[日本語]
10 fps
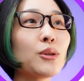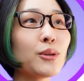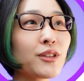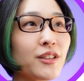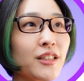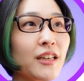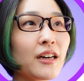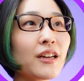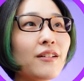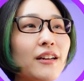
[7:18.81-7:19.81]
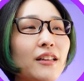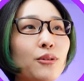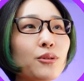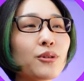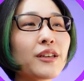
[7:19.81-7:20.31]
突然現れ
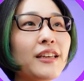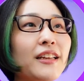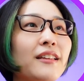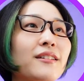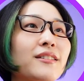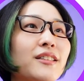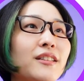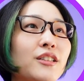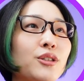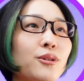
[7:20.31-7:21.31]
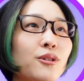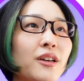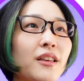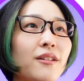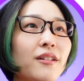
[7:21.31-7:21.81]
たこの綺麗な靴ね衝
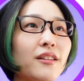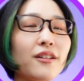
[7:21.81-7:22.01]
撃受